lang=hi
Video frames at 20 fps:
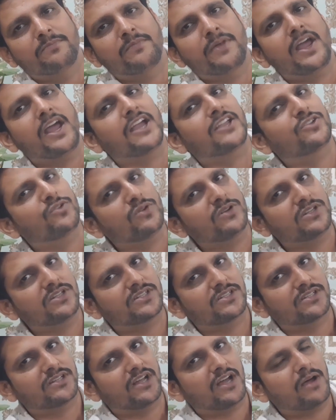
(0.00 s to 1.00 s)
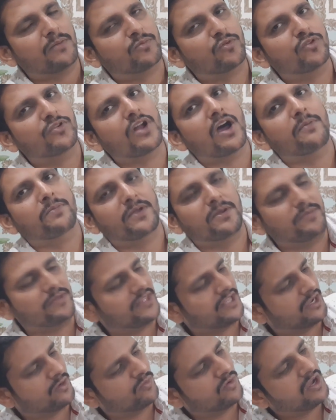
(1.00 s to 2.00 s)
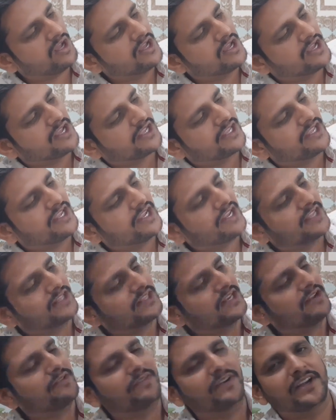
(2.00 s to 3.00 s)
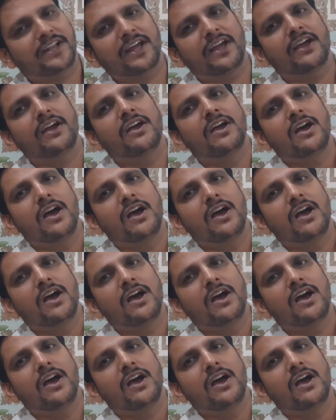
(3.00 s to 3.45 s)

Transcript: मैं एक्चुअल आपको नाप के भी दिखाऊंगा कि कितने फिट है